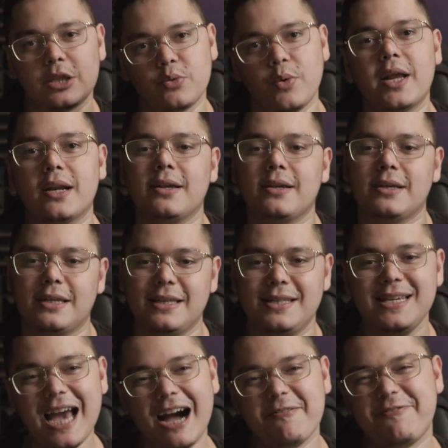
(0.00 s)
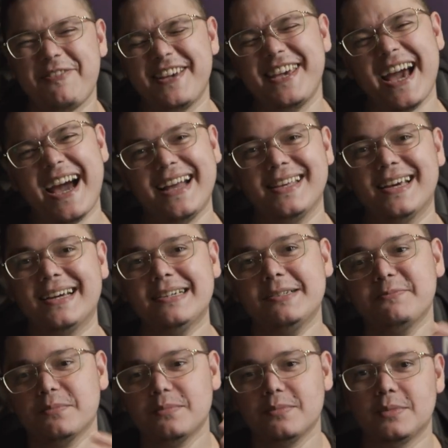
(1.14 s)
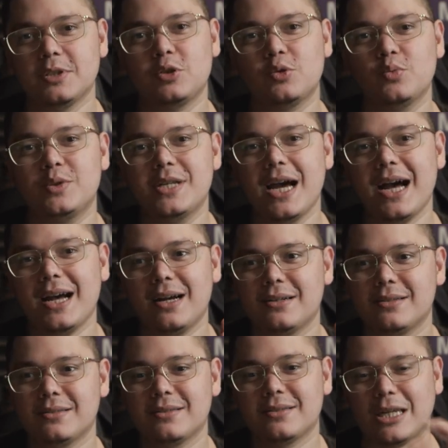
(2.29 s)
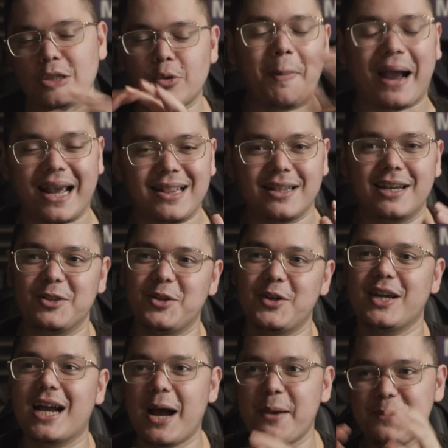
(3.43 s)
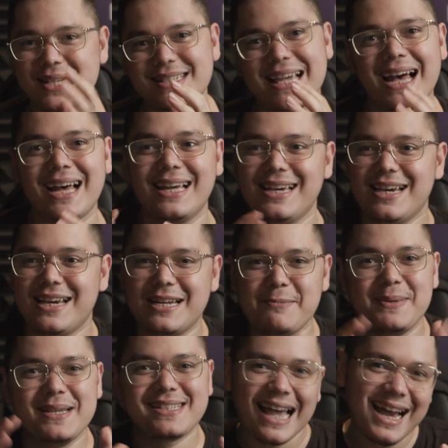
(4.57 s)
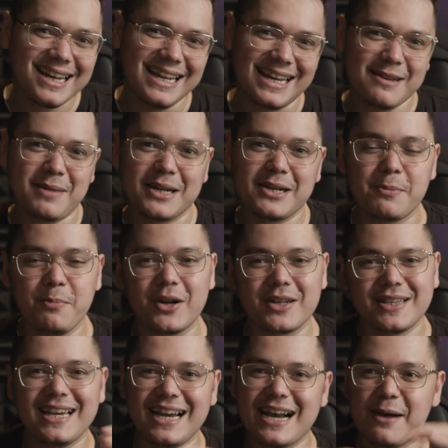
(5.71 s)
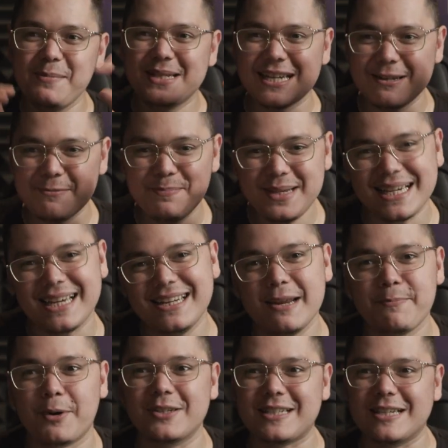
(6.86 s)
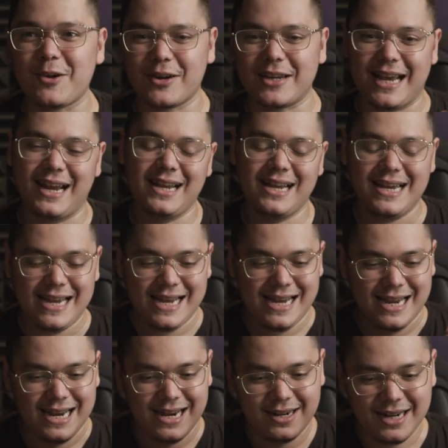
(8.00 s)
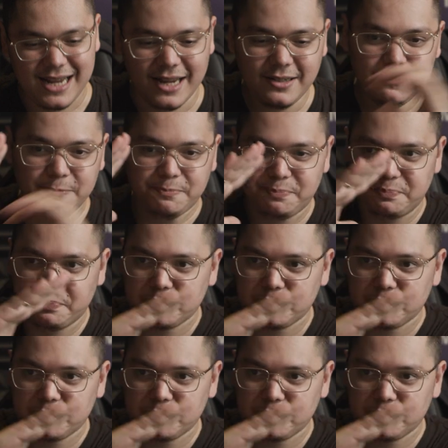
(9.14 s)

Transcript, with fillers: hardware yang VGA-nya sudah satu paket ya gitu ya yang nggak bisa dipisah dari motherboardnya nggak bisa dipisah dari prosesornya dan